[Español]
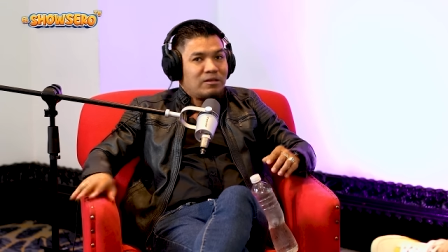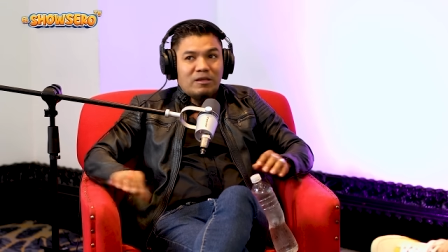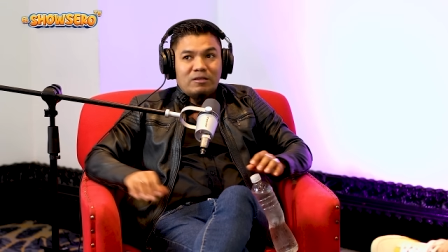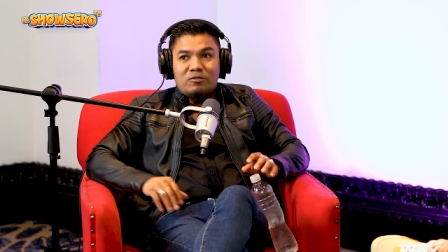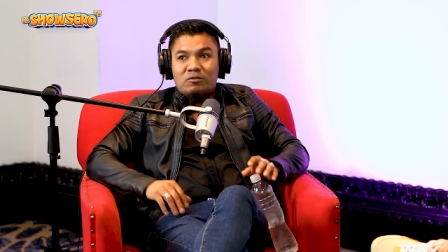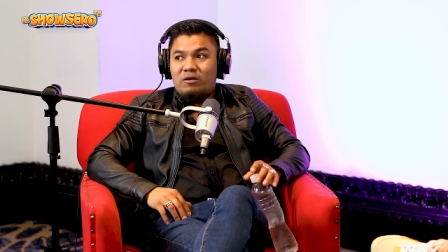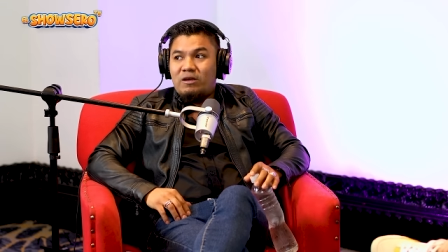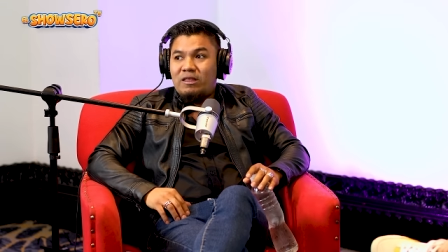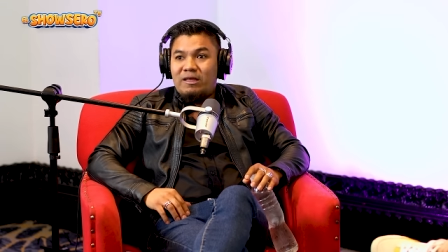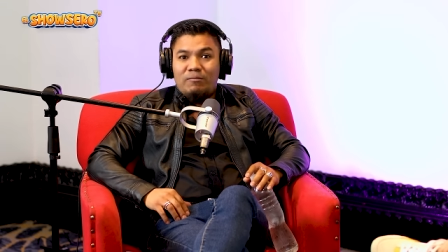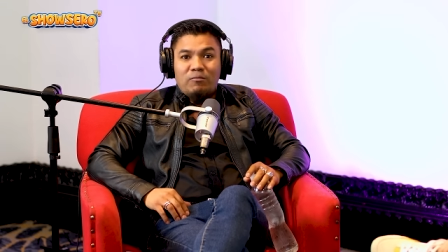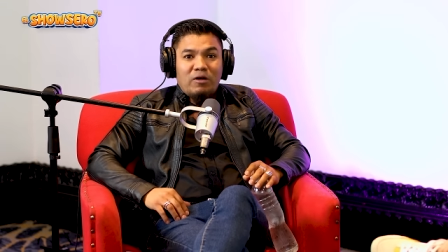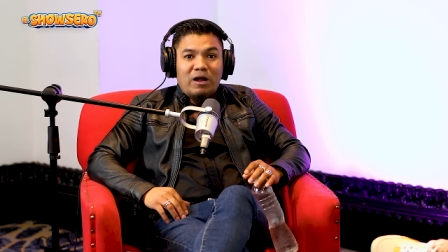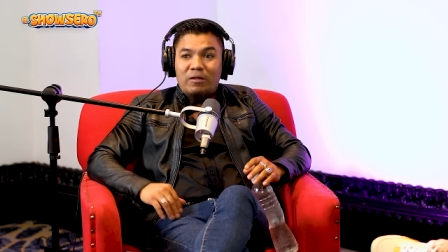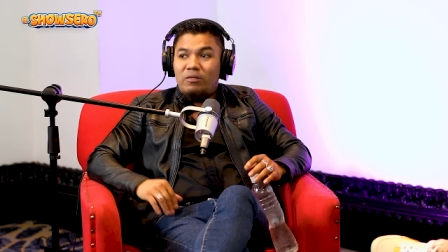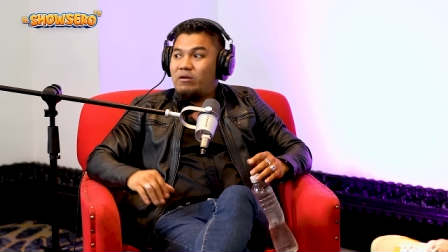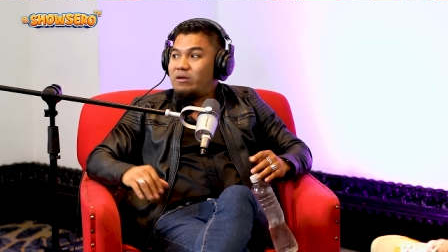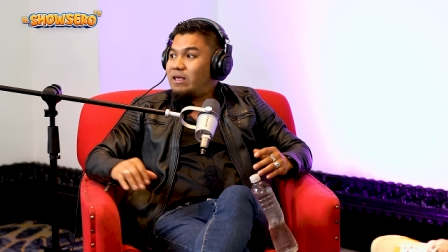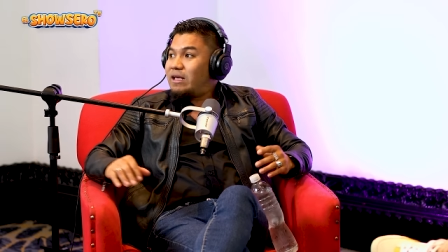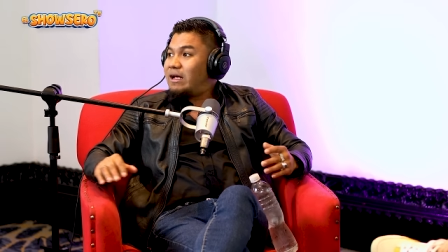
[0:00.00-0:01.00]
Y tú quedas
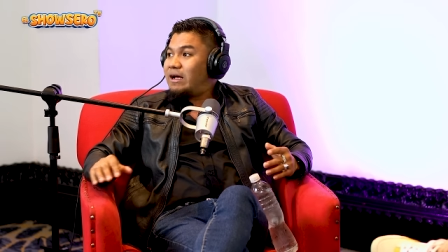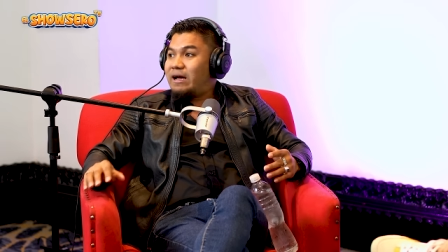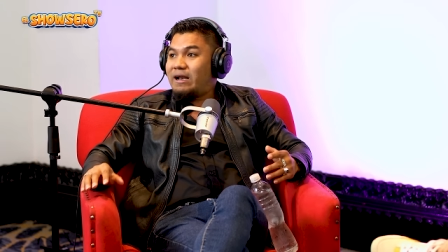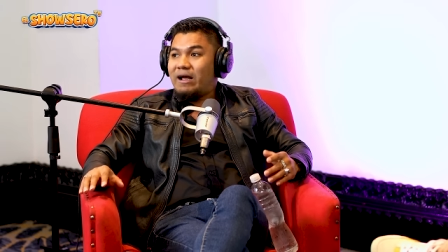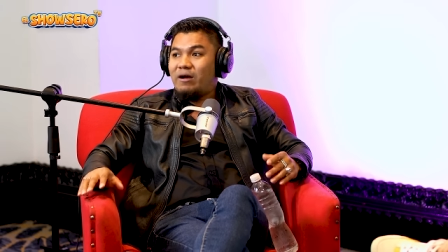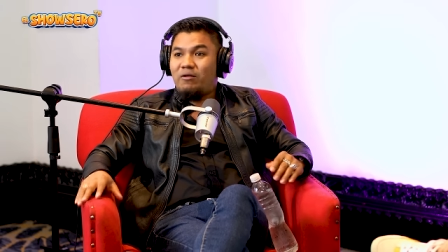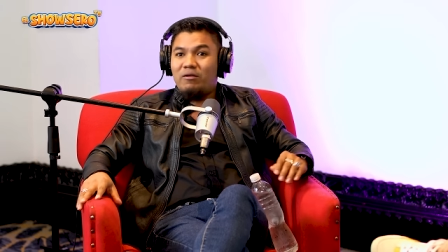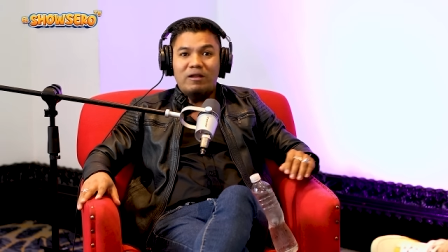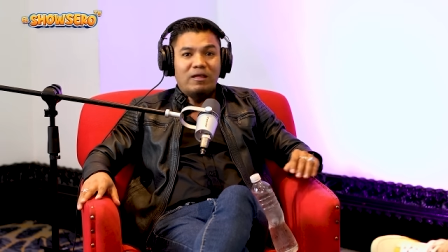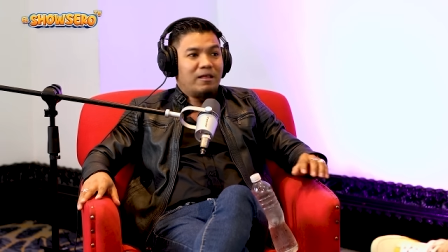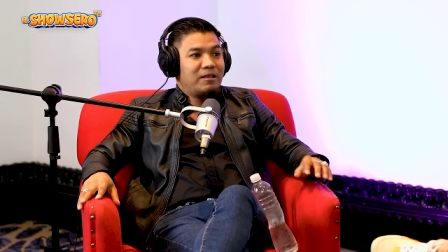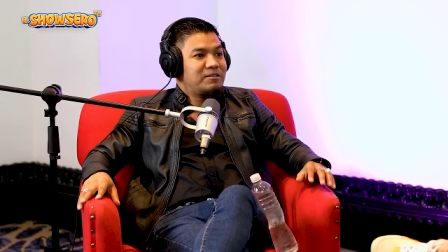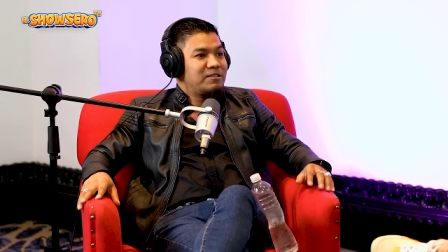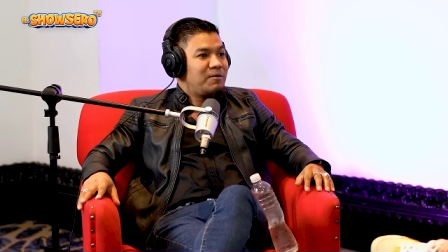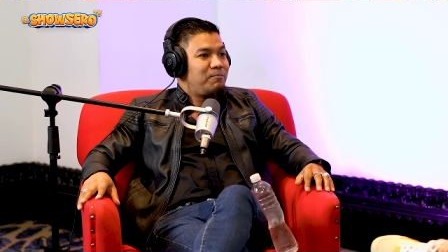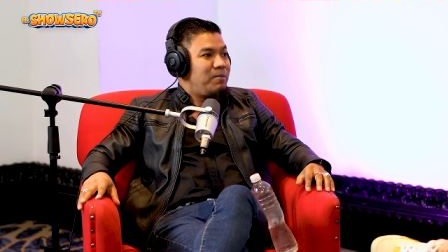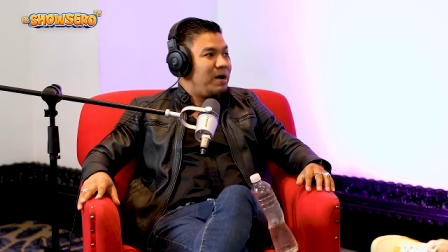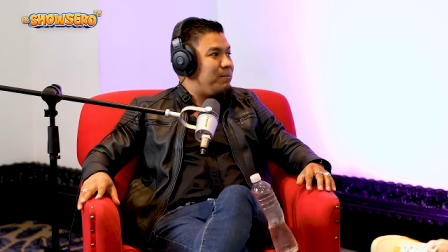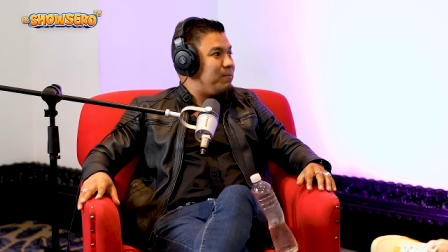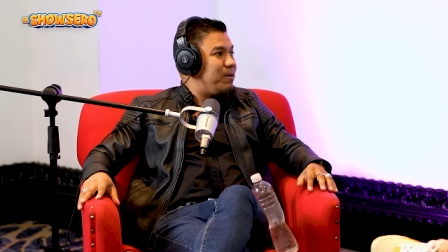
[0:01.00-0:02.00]
buscando a quién carajo le
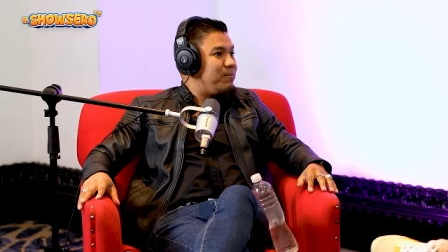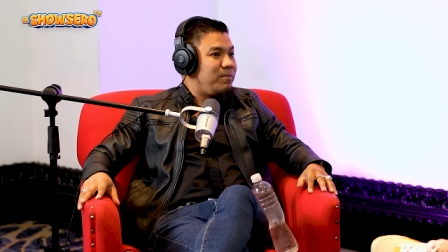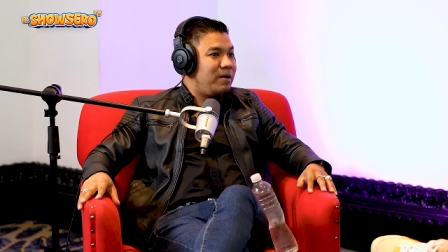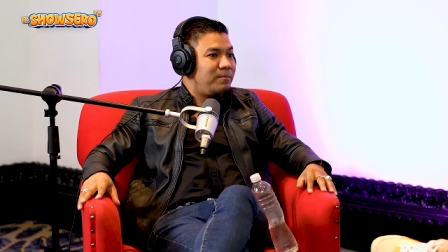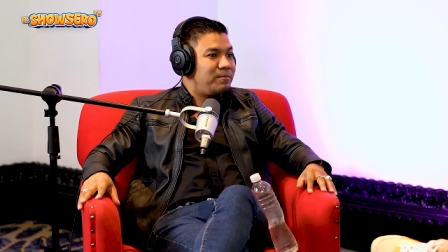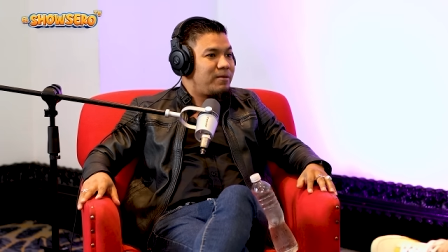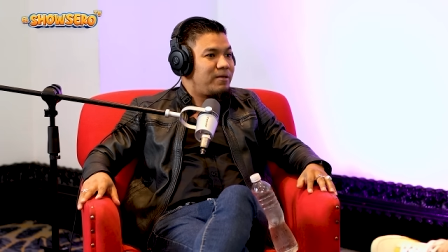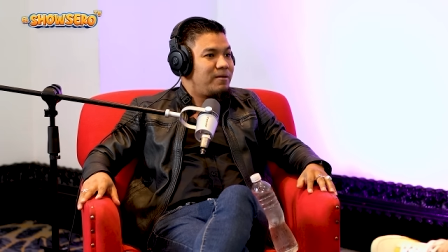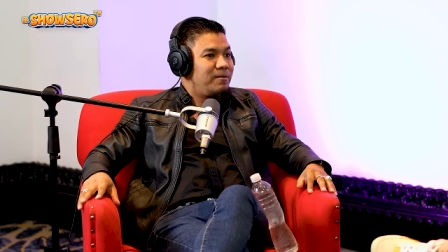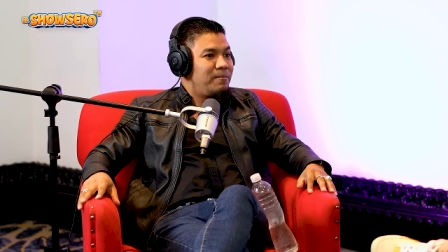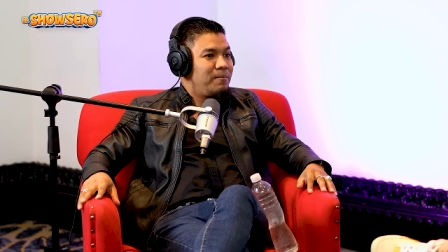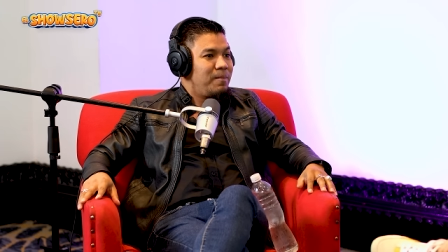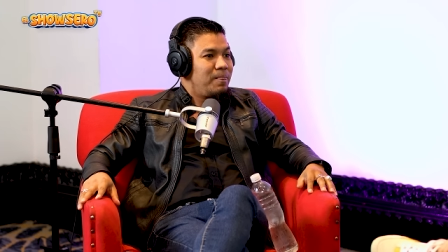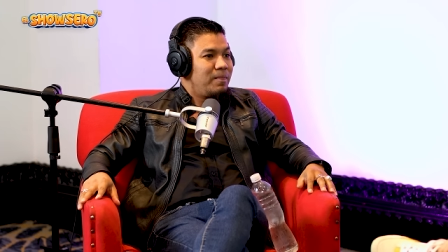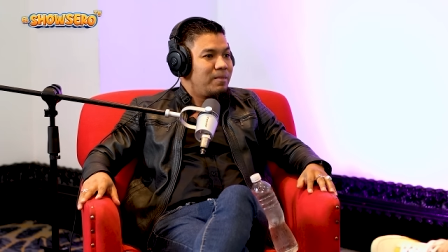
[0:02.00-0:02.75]
dices, papi, papi,